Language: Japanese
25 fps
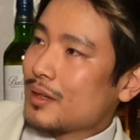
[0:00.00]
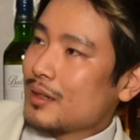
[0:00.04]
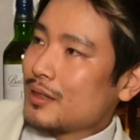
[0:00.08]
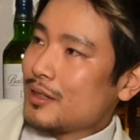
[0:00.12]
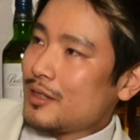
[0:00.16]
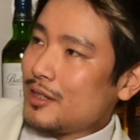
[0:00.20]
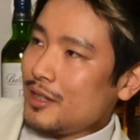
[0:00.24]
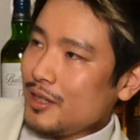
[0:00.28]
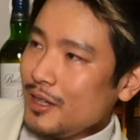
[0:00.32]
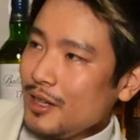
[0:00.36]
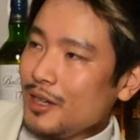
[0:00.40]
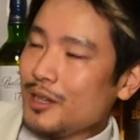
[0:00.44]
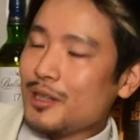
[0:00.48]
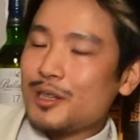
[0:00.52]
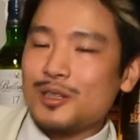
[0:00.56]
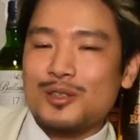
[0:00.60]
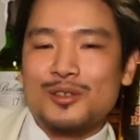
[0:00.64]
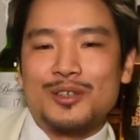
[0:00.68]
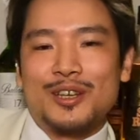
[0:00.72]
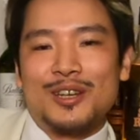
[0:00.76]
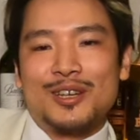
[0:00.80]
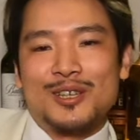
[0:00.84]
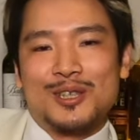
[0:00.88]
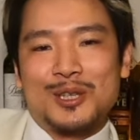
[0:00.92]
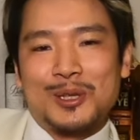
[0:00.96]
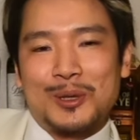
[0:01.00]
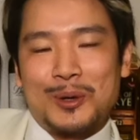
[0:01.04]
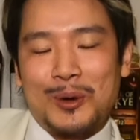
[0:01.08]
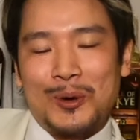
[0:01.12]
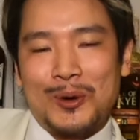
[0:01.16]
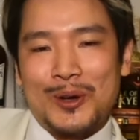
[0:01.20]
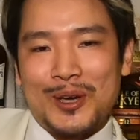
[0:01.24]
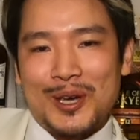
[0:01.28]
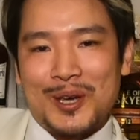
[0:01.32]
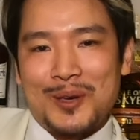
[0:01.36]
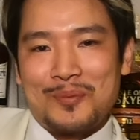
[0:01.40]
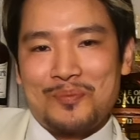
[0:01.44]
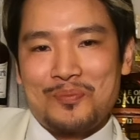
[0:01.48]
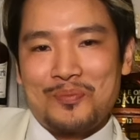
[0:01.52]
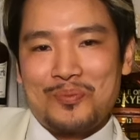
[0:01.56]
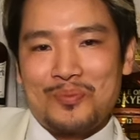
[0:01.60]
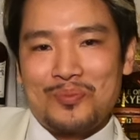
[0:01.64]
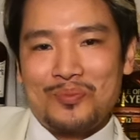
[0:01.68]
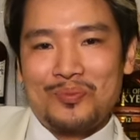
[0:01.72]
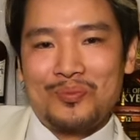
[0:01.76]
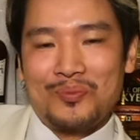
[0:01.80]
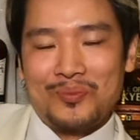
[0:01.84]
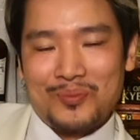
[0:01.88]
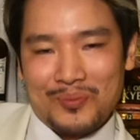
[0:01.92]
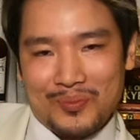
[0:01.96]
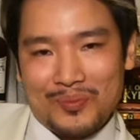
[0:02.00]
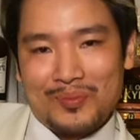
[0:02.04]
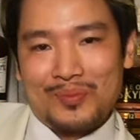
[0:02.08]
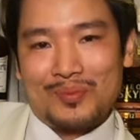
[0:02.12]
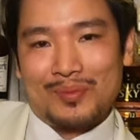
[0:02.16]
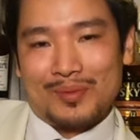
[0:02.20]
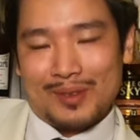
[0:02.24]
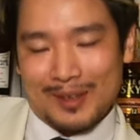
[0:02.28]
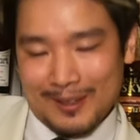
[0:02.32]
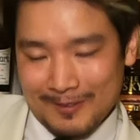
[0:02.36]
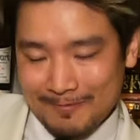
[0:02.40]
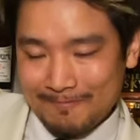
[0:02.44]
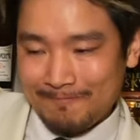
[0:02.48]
綺麗ですねすごいうん